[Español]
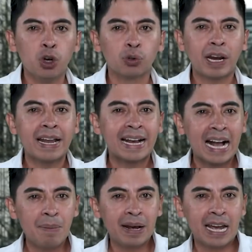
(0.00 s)
y otra en
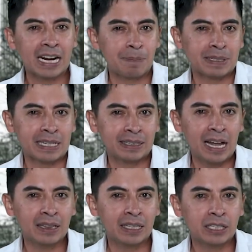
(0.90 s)
Cámara de
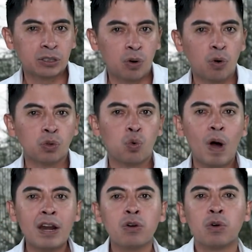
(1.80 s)
Representantes con
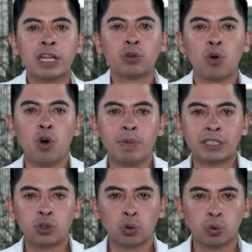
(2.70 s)
Juan Loreto
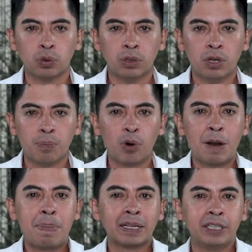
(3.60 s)
Gómez Soto, por
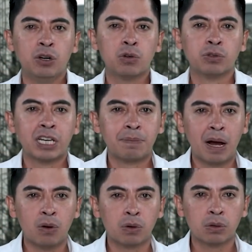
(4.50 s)
el Partido
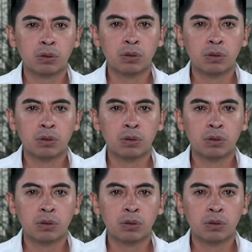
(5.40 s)
Conservador.